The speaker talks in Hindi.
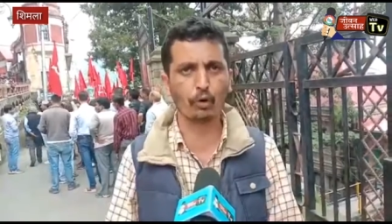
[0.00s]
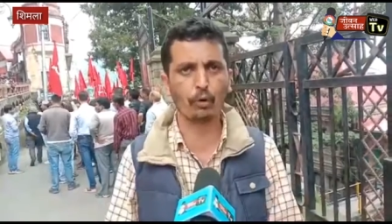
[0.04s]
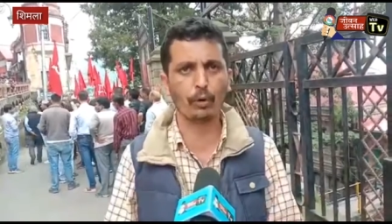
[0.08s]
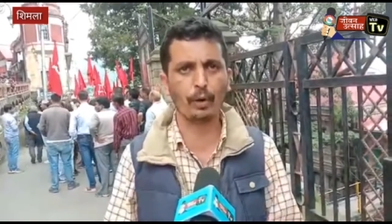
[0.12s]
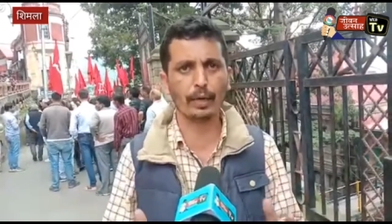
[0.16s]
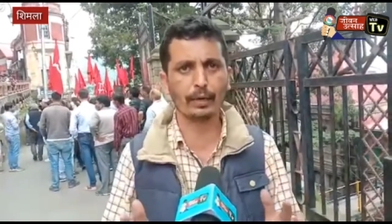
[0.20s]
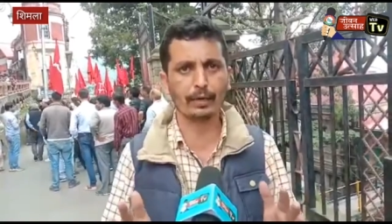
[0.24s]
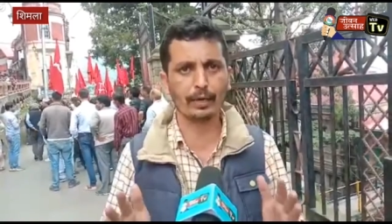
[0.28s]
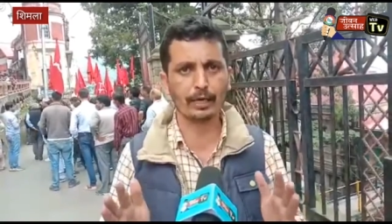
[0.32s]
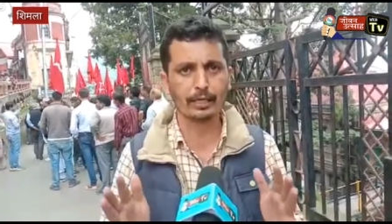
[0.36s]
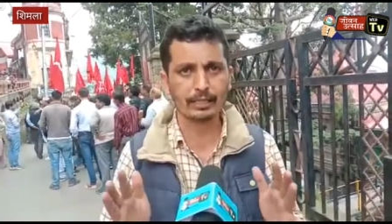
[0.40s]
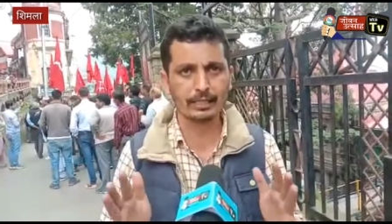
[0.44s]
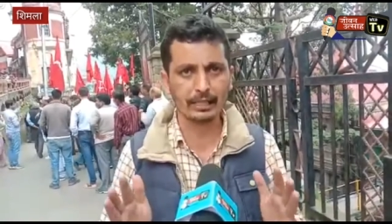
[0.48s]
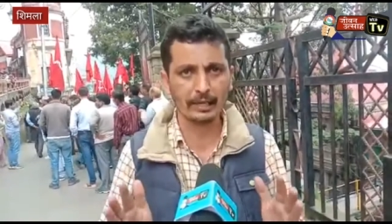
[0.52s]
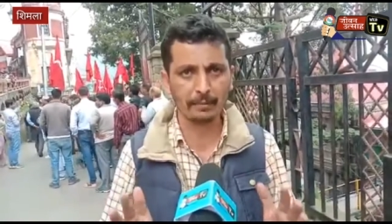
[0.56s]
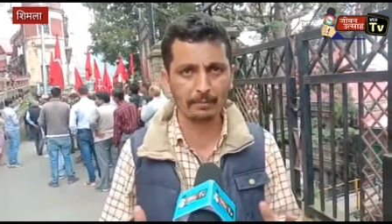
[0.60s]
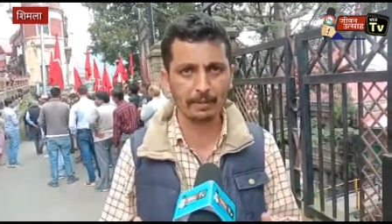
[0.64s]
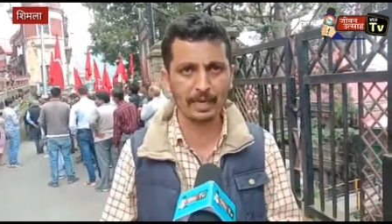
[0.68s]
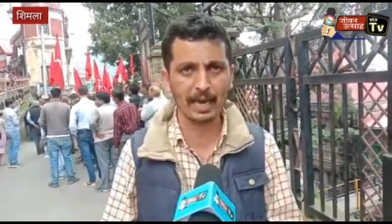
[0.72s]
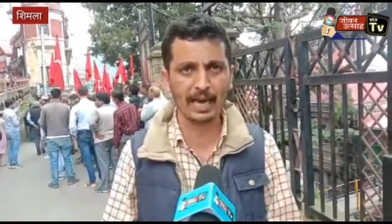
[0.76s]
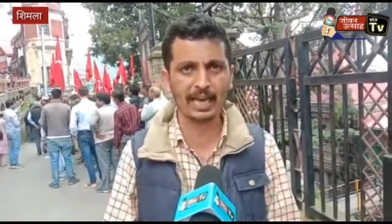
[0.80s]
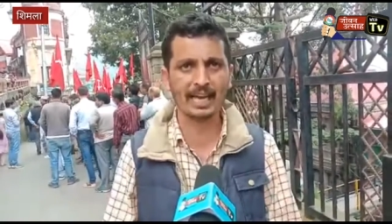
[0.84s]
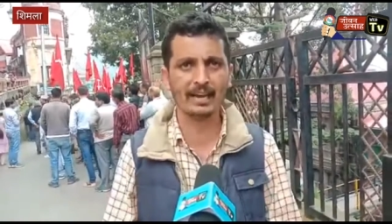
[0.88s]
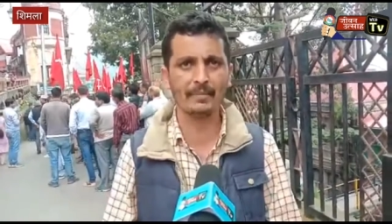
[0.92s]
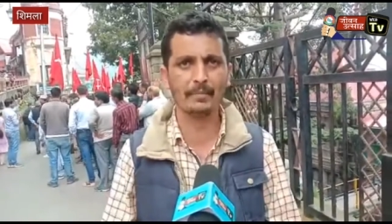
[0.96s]
को लेकर
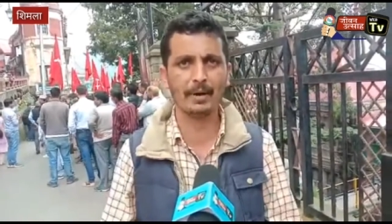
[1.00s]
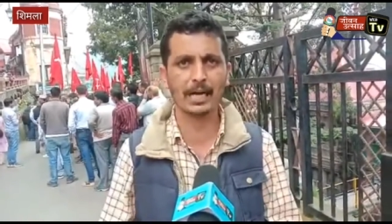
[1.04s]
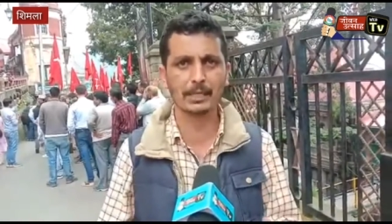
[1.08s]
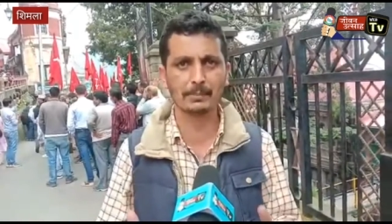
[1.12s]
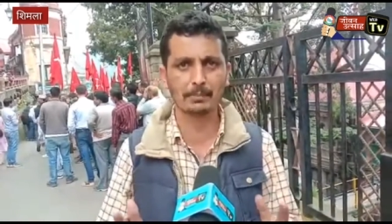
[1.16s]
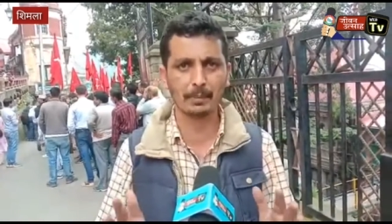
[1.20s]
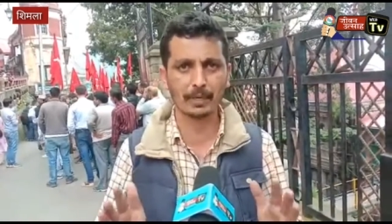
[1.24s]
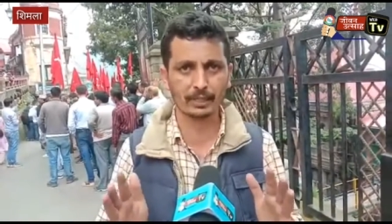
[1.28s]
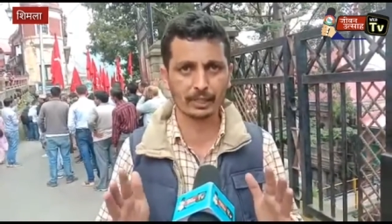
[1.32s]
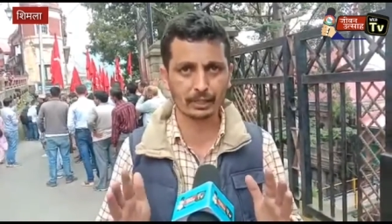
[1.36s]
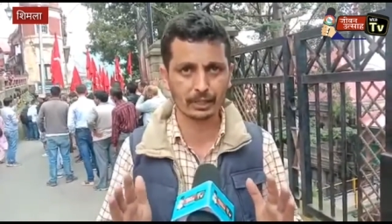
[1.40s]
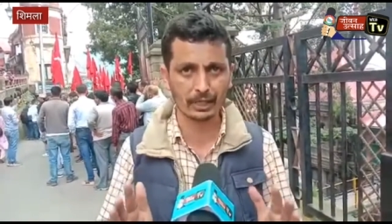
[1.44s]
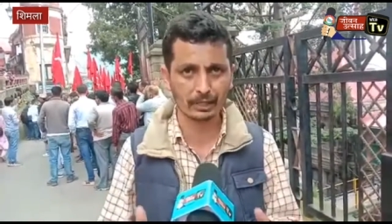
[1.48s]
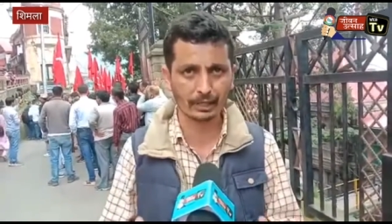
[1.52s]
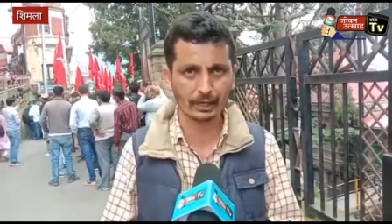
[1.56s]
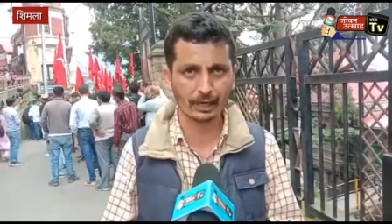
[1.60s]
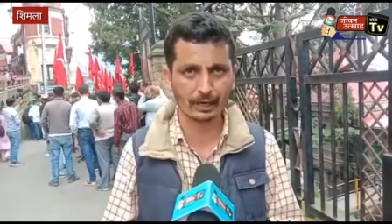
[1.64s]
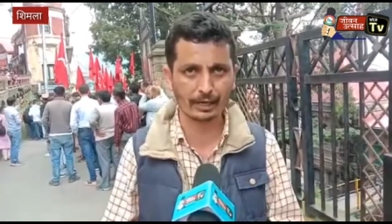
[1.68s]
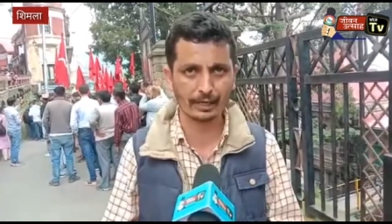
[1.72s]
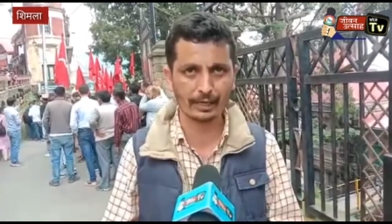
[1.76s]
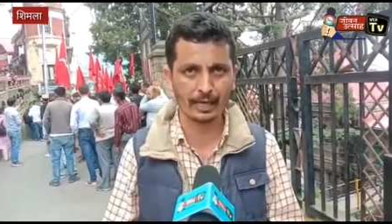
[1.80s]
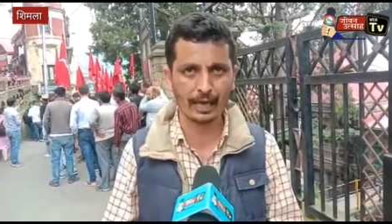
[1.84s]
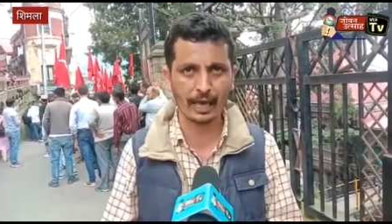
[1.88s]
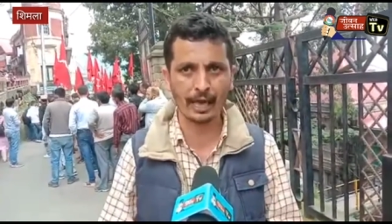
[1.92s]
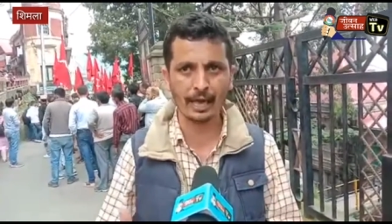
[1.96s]
सीपीआईएम आज प्रदर्शन
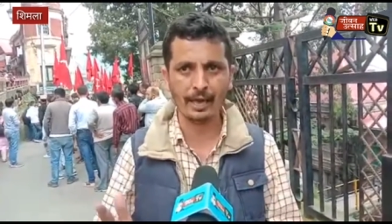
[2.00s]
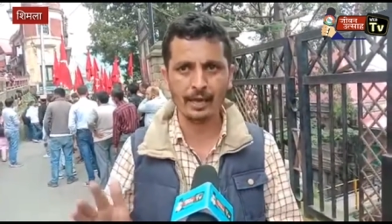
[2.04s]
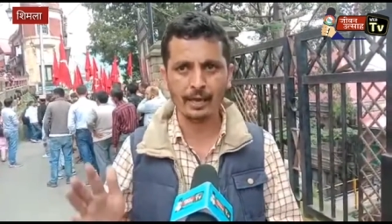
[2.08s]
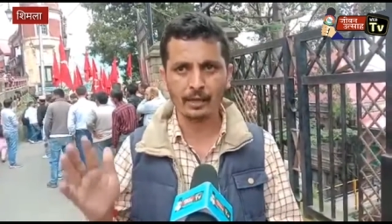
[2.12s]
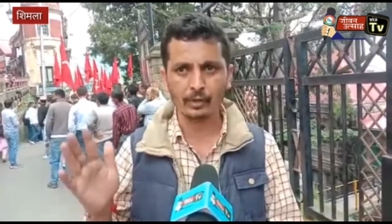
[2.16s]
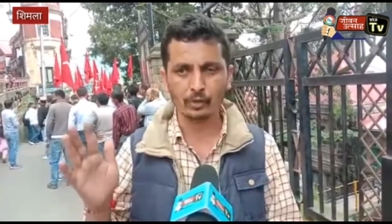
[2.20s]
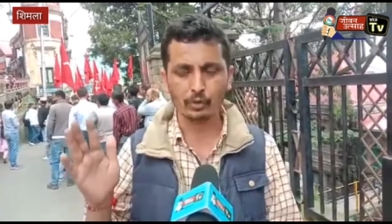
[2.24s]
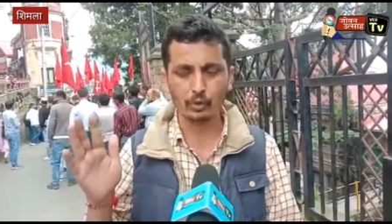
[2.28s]
कर रही है